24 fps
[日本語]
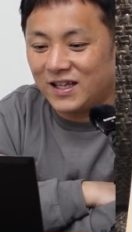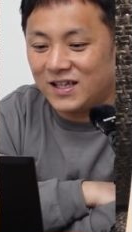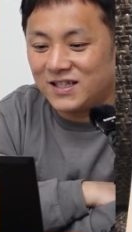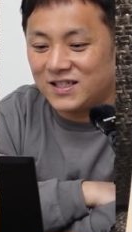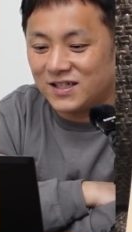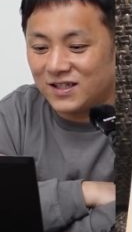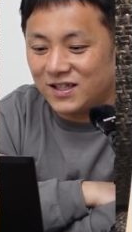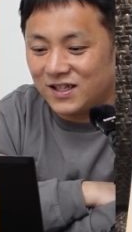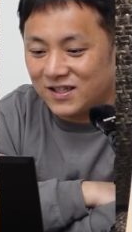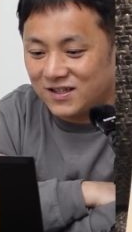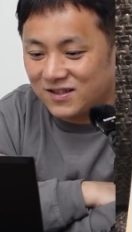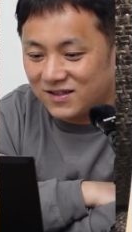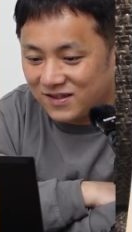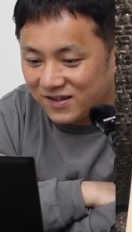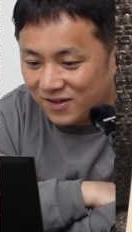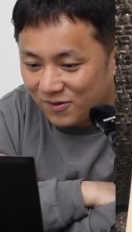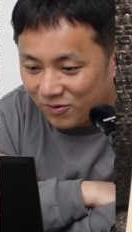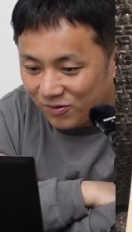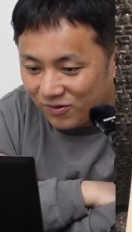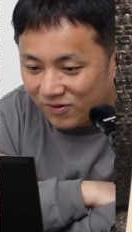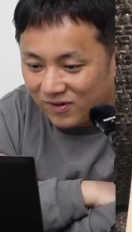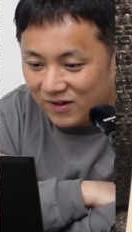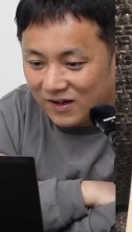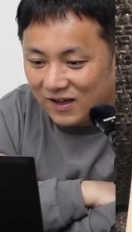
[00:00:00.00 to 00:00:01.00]
なんじゃねえっつって
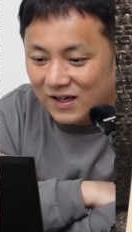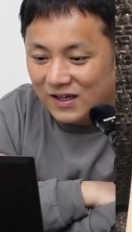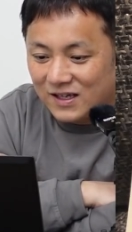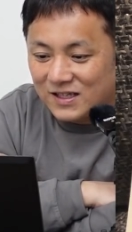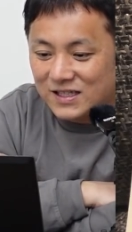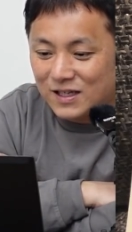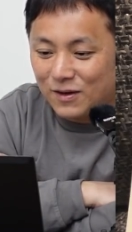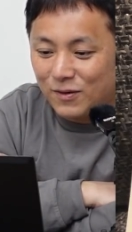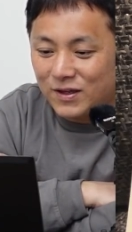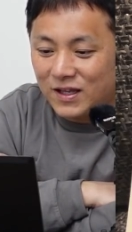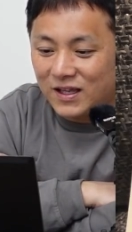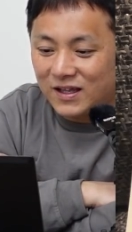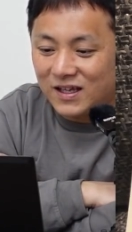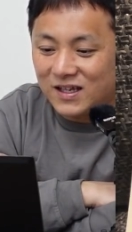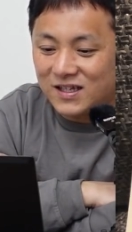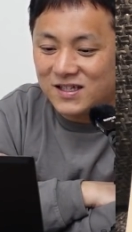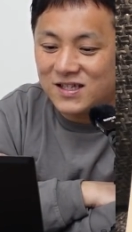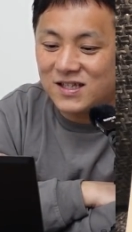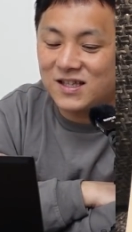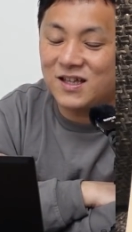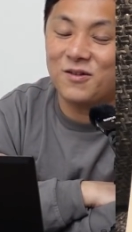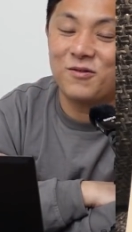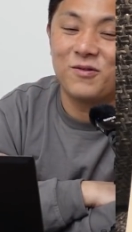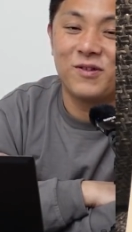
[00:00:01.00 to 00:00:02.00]
こう、騒いでたり
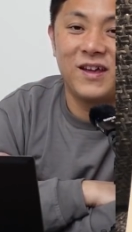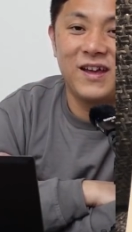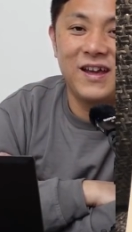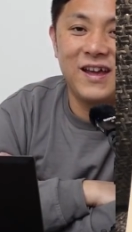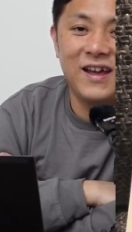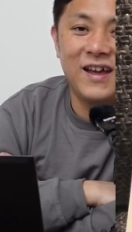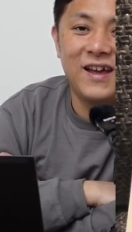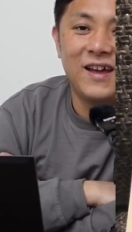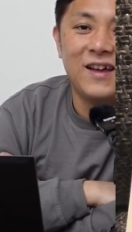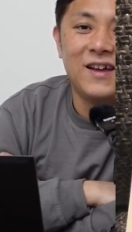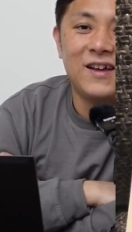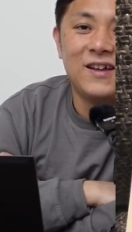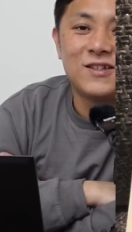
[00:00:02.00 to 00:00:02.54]
してたので、